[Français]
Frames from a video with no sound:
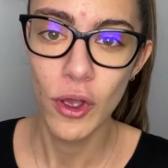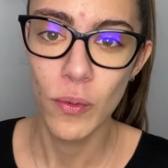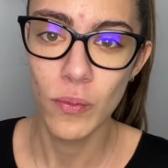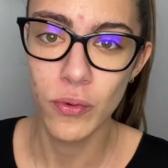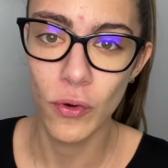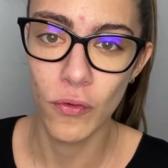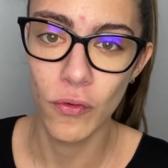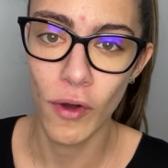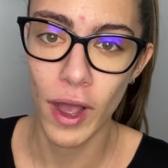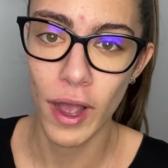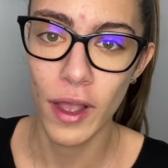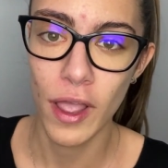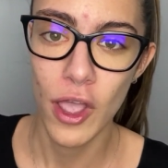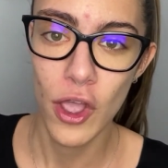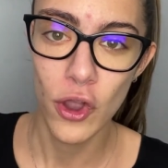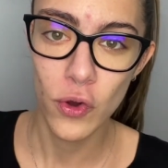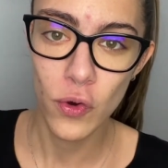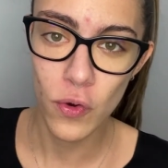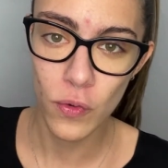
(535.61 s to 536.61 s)
pour voir
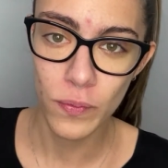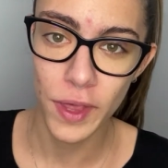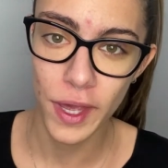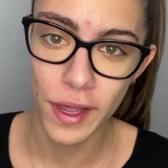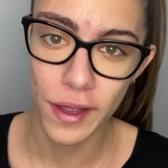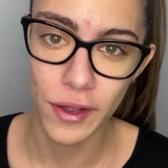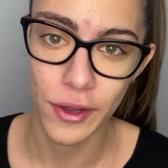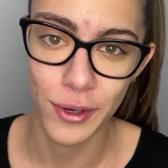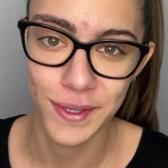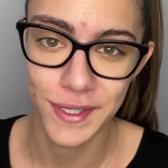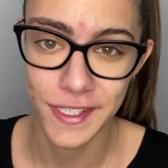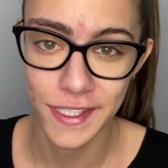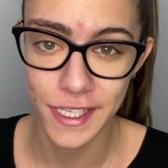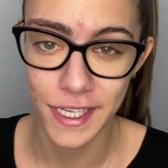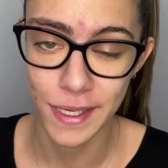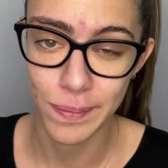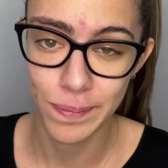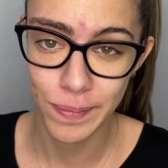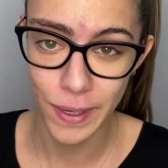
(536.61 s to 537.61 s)
combien euh,
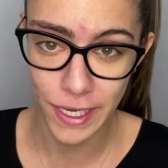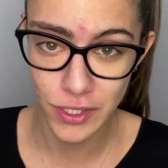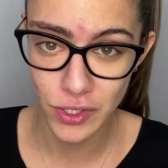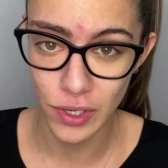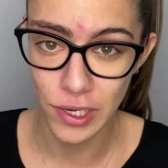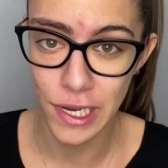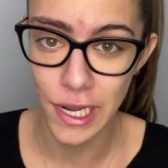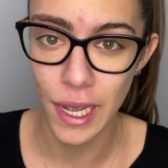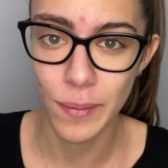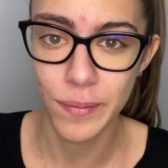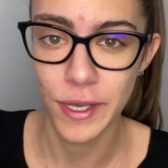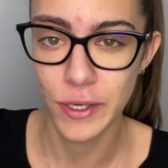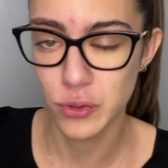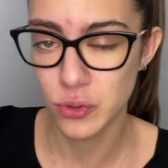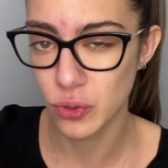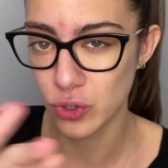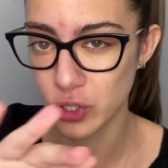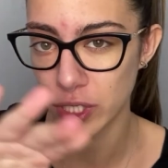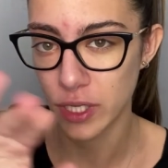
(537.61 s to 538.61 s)
ces personnes-là, bien
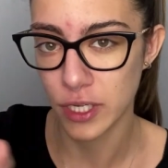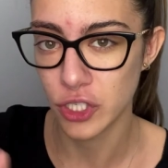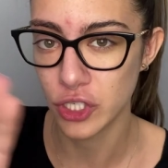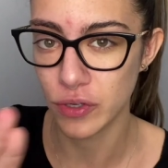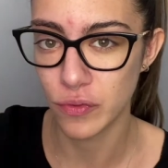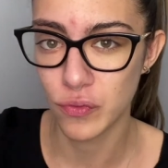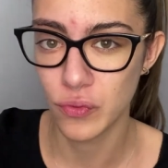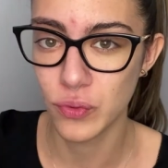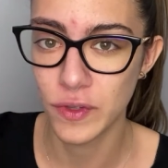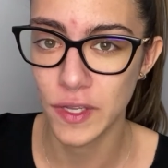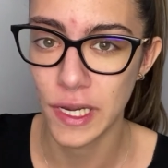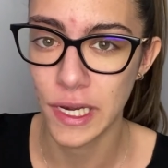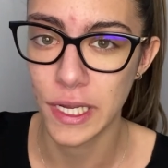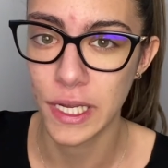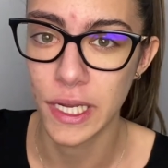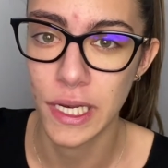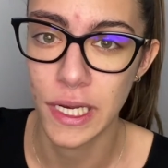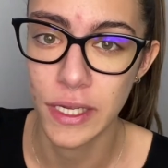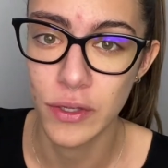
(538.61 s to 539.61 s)
sûr j'ai flouté
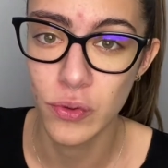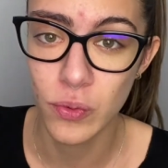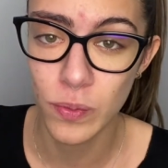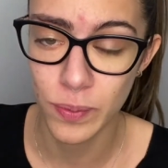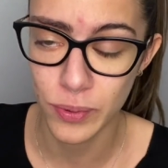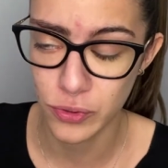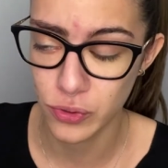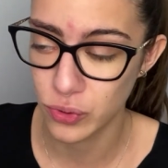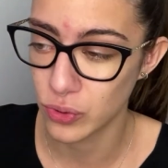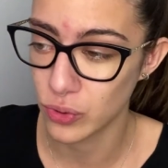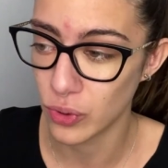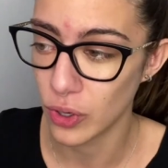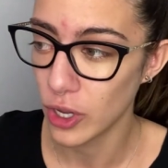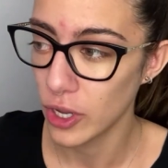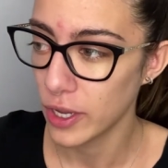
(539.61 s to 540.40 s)
les, noms parce que